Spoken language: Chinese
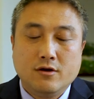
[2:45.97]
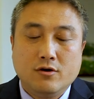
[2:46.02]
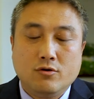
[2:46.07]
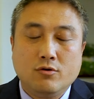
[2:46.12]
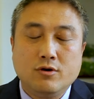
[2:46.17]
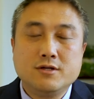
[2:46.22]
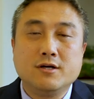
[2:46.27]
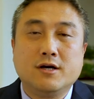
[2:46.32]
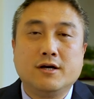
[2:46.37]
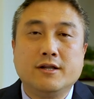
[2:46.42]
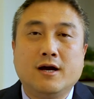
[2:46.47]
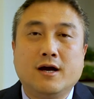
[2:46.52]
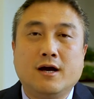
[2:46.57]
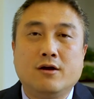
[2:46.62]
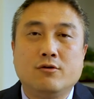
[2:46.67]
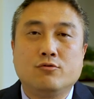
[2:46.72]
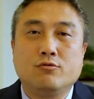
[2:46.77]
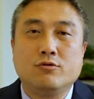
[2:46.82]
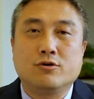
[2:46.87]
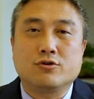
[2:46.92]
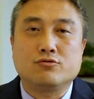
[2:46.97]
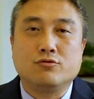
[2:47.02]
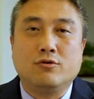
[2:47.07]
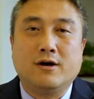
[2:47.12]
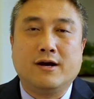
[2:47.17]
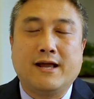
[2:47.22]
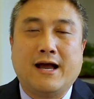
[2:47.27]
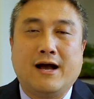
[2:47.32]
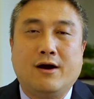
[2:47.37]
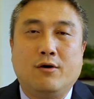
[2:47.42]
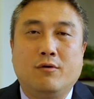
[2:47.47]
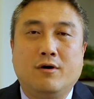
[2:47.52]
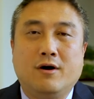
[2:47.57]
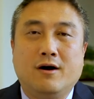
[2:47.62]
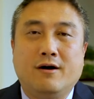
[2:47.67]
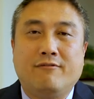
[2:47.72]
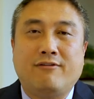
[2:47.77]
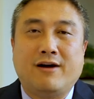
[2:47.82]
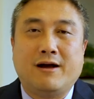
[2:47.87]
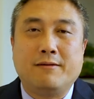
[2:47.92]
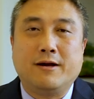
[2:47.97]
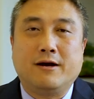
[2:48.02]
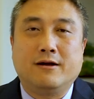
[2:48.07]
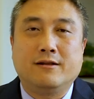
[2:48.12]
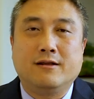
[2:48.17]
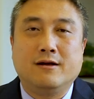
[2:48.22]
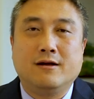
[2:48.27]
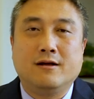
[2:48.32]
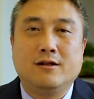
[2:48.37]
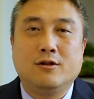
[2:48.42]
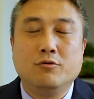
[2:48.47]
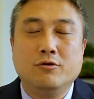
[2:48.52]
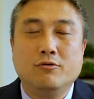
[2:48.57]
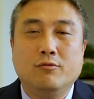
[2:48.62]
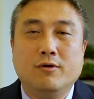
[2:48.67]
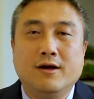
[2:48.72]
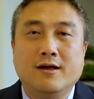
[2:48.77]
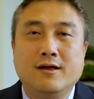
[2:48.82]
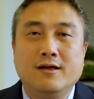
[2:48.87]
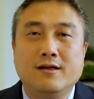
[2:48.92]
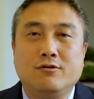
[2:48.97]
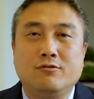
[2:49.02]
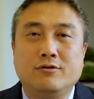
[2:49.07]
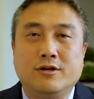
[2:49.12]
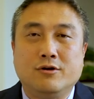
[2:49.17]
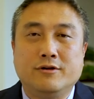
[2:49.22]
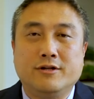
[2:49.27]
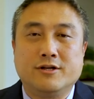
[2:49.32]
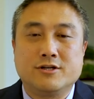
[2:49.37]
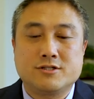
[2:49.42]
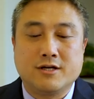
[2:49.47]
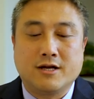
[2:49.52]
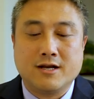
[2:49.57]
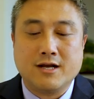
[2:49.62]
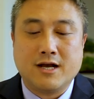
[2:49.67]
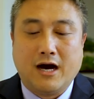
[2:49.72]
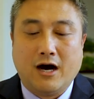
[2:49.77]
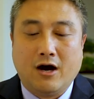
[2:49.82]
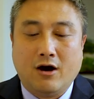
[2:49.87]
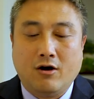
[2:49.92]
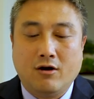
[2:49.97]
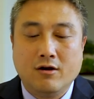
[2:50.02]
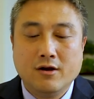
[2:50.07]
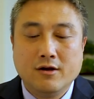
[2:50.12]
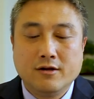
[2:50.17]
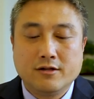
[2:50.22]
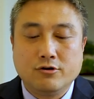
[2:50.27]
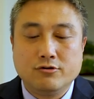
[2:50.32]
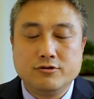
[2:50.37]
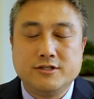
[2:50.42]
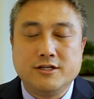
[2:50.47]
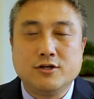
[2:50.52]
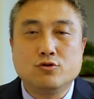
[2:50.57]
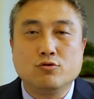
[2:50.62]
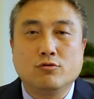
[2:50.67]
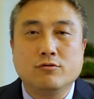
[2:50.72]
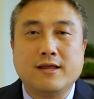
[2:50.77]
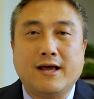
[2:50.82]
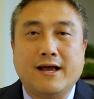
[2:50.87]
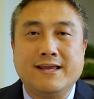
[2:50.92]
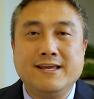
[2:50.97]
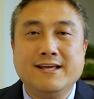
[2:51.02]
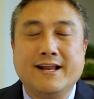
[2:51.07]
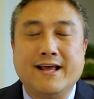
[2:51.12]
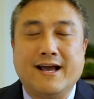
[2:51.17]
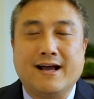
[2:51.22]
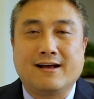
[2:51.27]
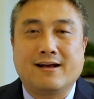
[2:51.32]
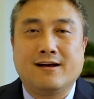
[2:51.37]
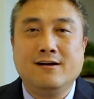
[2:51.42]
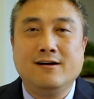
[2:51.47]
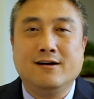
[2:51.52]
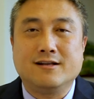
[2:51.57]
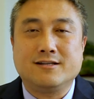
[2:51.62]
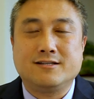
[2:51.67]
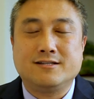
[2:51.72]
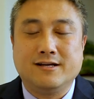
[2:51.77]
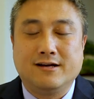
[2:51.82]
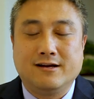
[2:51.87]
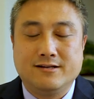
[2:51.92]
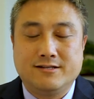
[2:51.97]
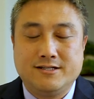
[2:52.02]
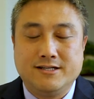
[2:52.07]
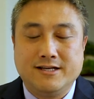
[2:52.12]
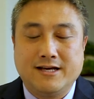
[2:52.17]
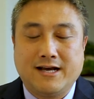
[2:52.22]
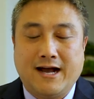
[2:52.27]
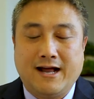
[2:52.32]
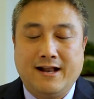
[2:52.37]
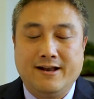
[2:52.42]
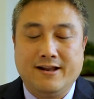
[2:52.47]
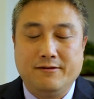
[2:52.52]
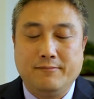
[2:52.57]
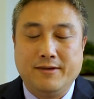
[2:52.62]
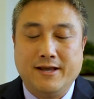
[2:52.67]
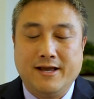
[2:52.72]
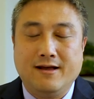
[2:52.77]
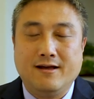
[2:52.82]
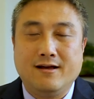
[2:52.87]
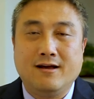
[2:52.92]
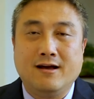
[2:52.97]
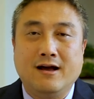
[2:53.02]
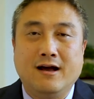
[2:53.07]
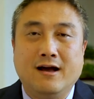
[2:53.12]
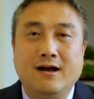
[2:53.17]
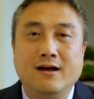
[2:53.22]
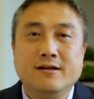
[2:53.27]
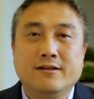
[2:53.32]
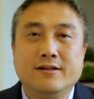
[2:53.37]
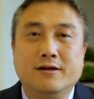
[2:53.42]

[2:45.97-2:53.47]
或者呢，如果说哎呀，我发表的论文或者我的审稿都集中在一两个几个期刊里面啊，